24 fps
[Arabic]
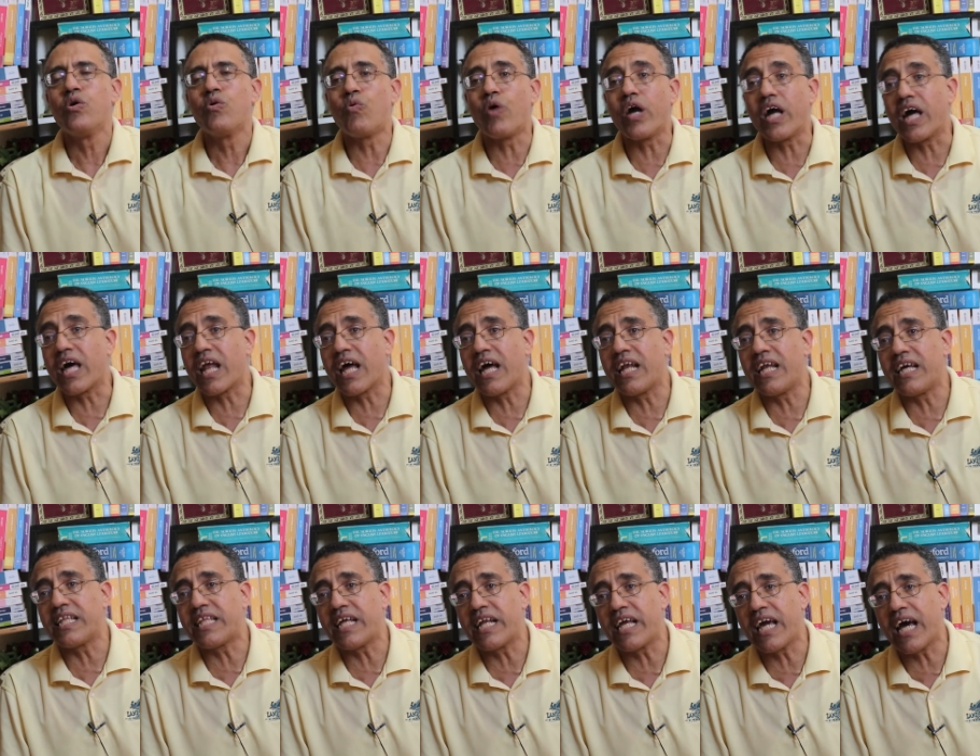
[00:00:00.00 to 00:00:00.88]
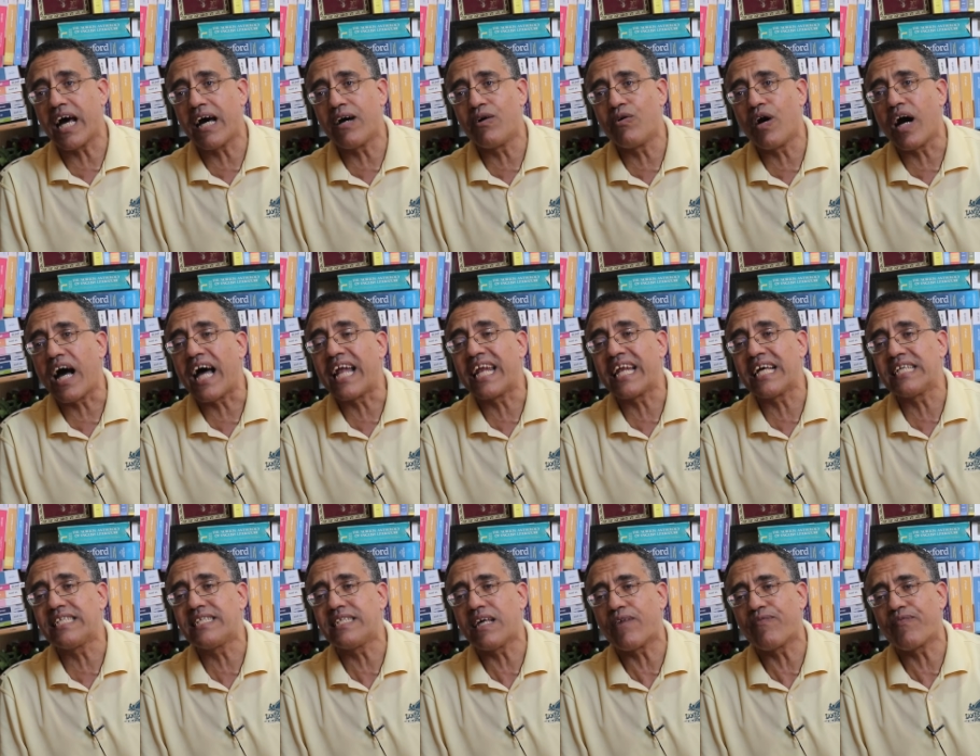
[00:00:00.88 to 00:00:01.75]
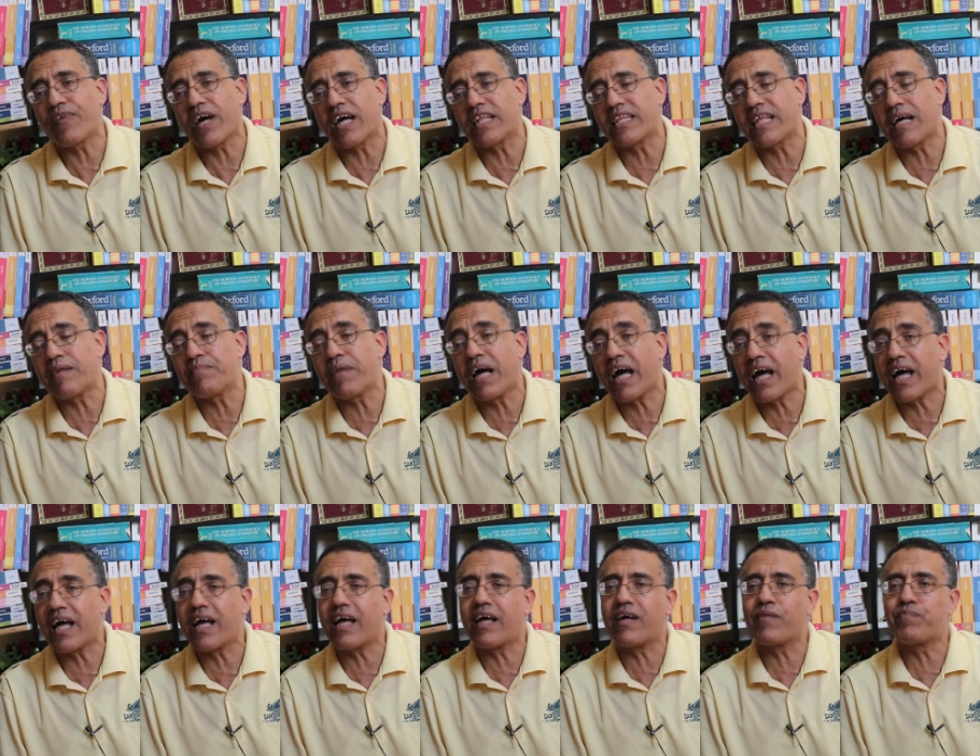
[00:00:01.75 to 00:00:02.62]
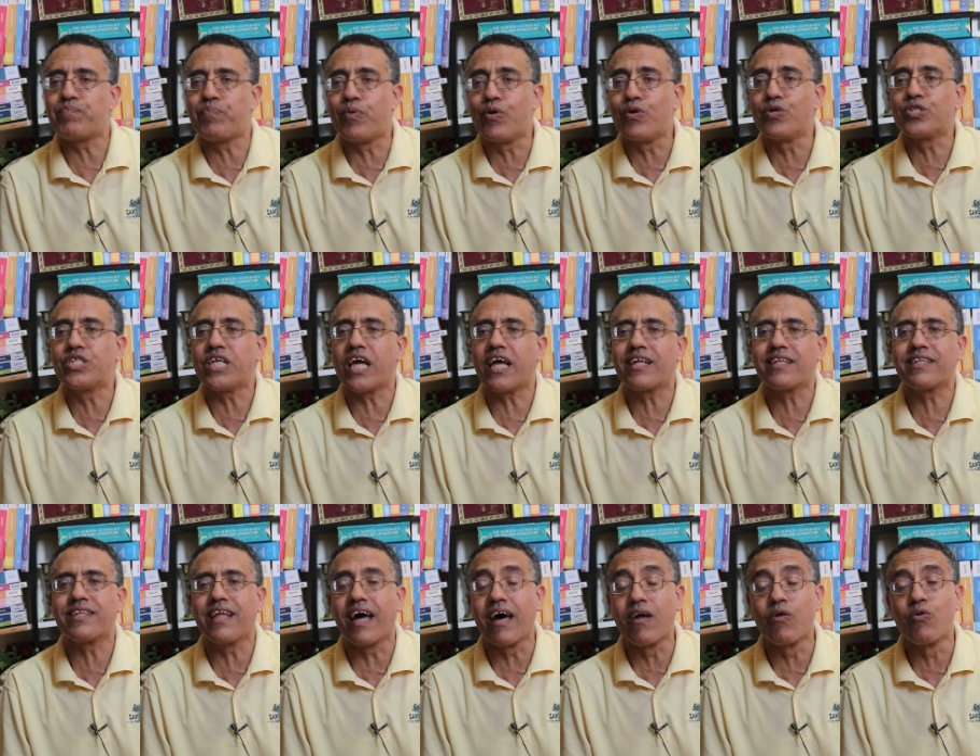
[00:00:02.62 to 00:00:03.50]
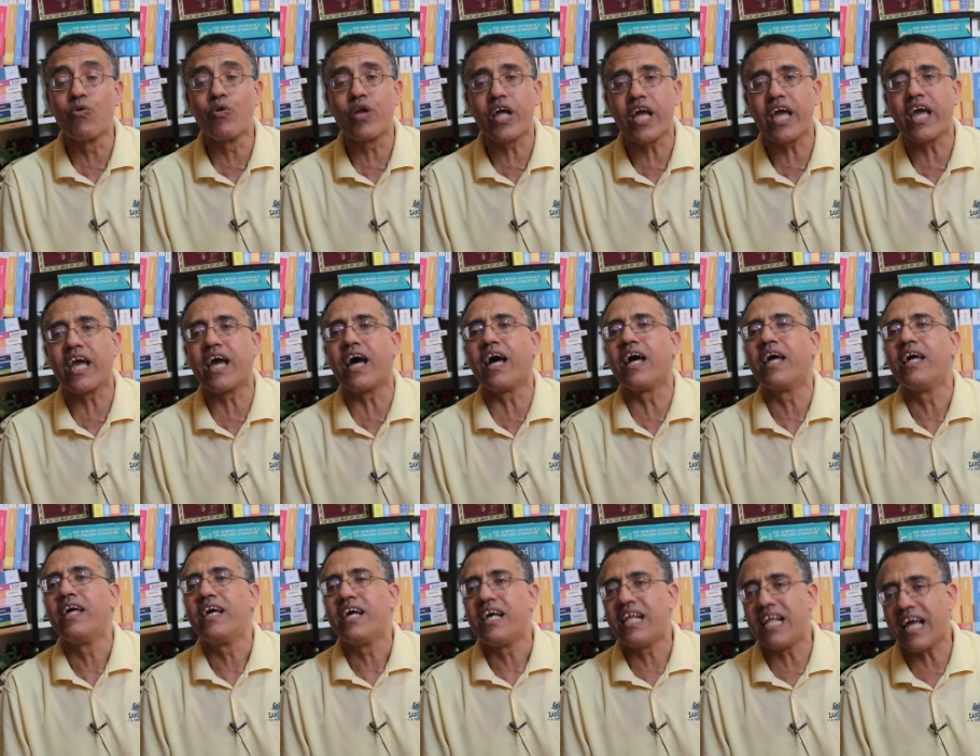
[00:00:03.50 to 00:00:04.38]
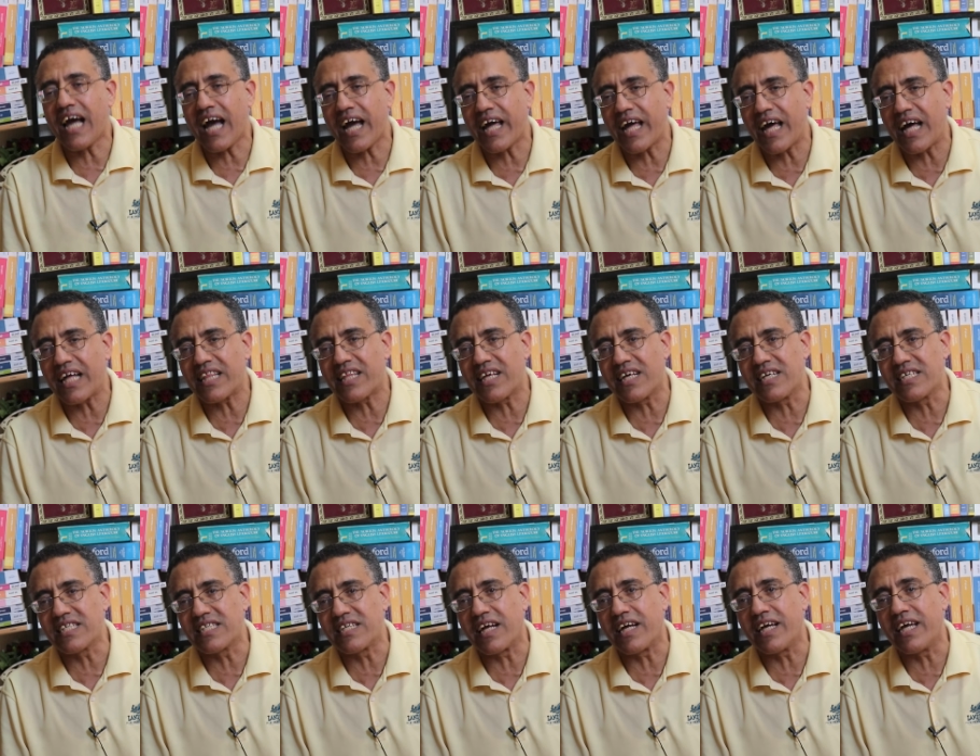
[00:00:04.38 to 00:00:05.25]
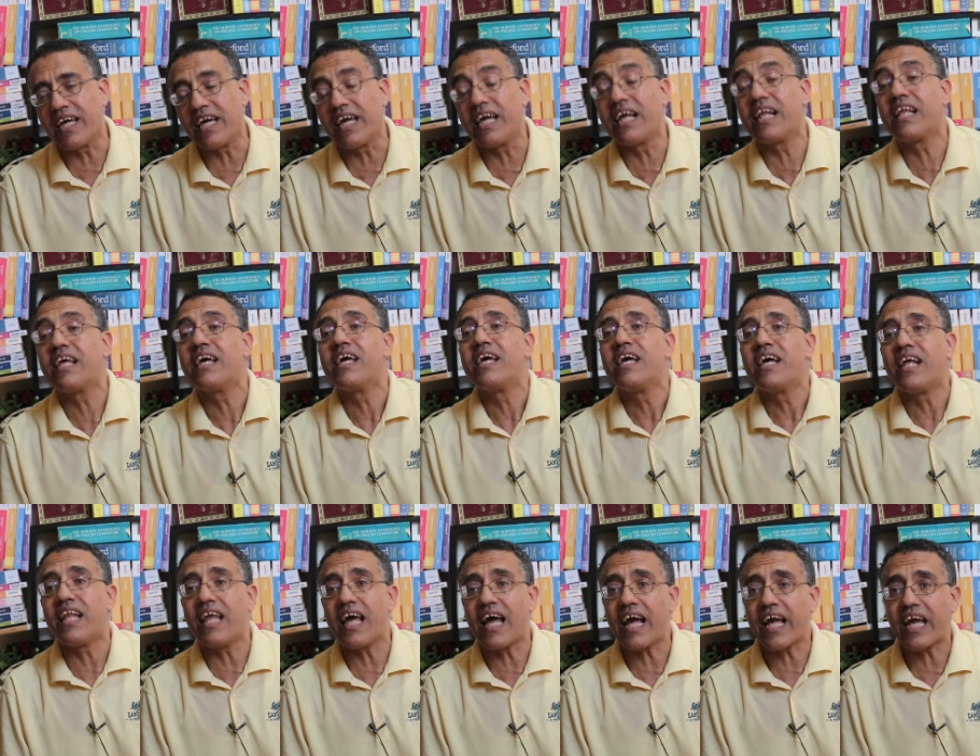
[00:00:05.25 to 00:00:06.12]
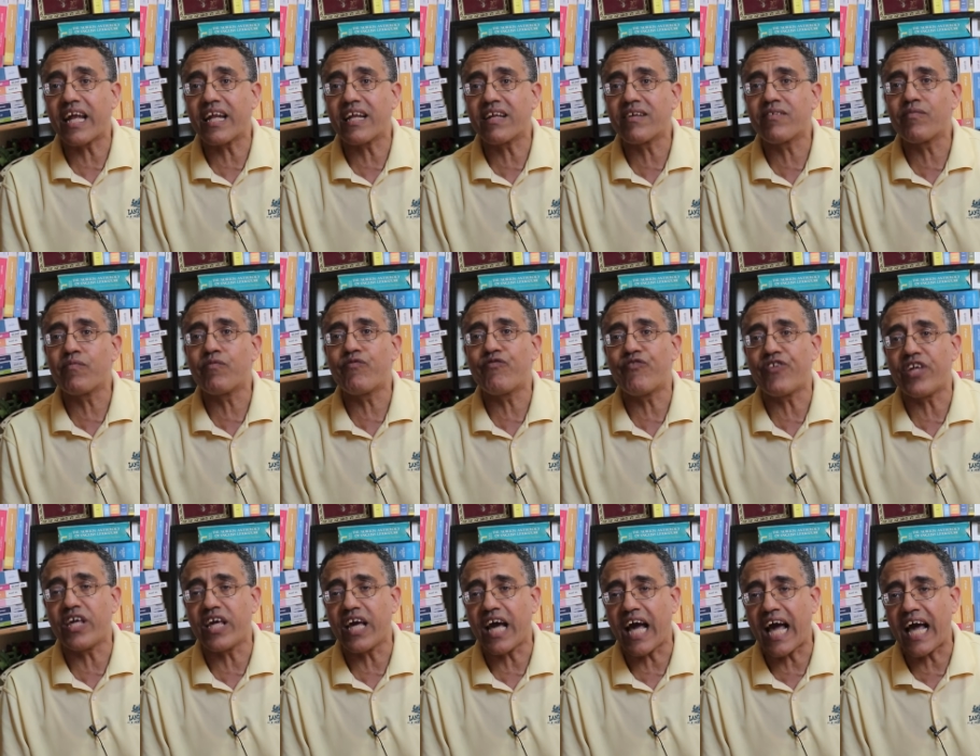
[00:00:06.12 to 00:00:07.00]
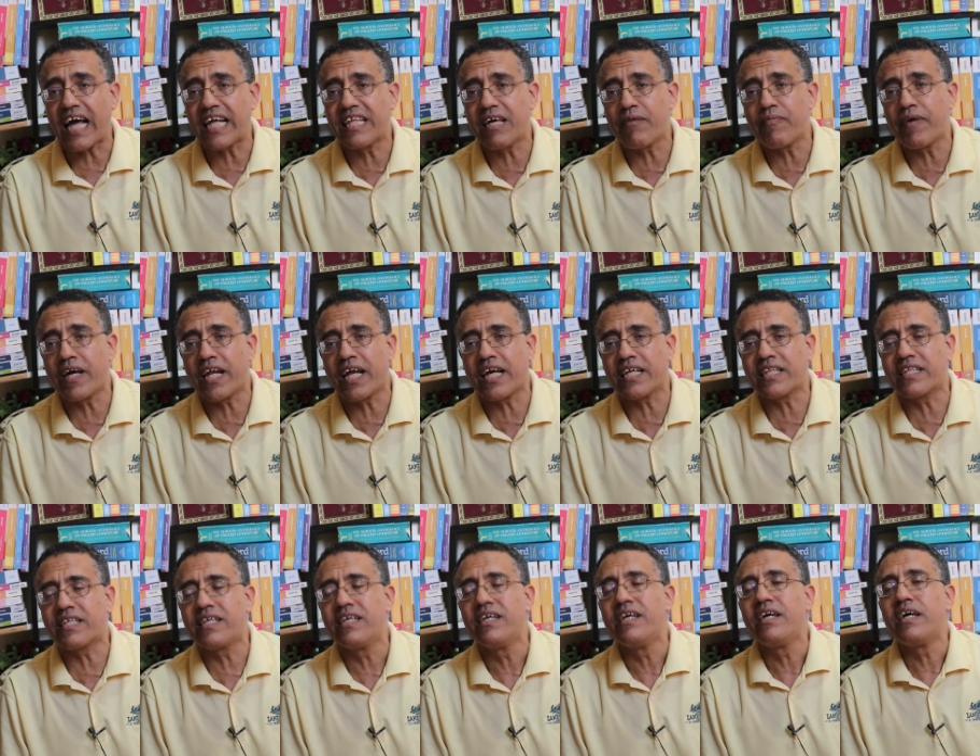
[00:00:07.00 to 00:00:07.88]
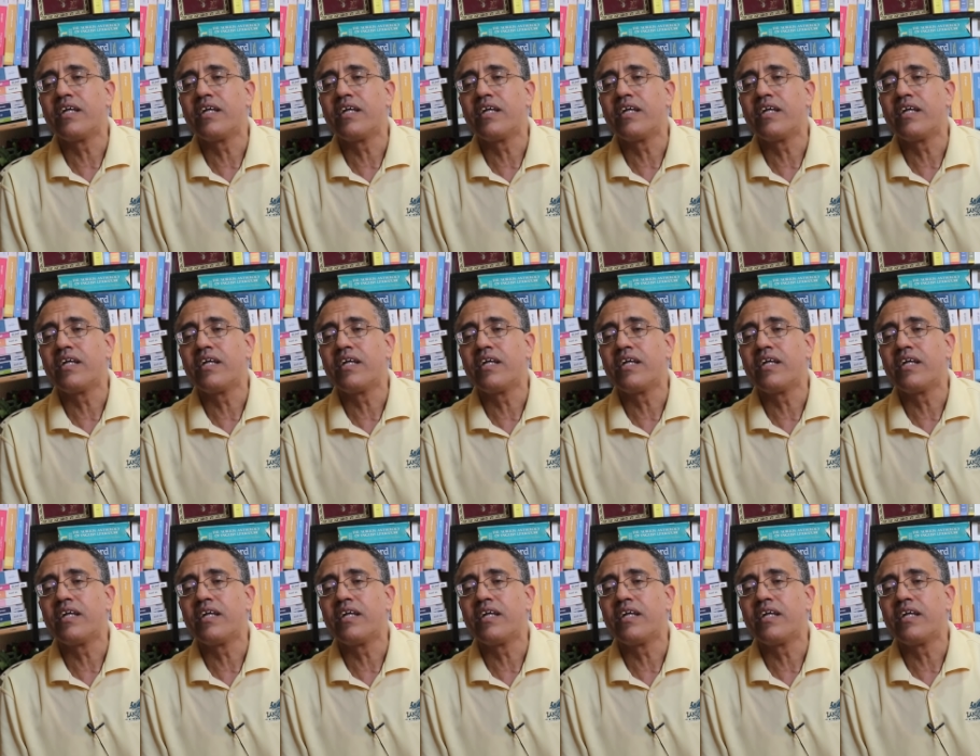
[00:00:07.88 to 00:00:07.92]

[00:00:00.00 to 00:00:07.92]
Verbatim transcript: ويرى نتنياهو أن الصفقة مع بوتين ضرورية لحياة إسرائيل لكن في عهد بنت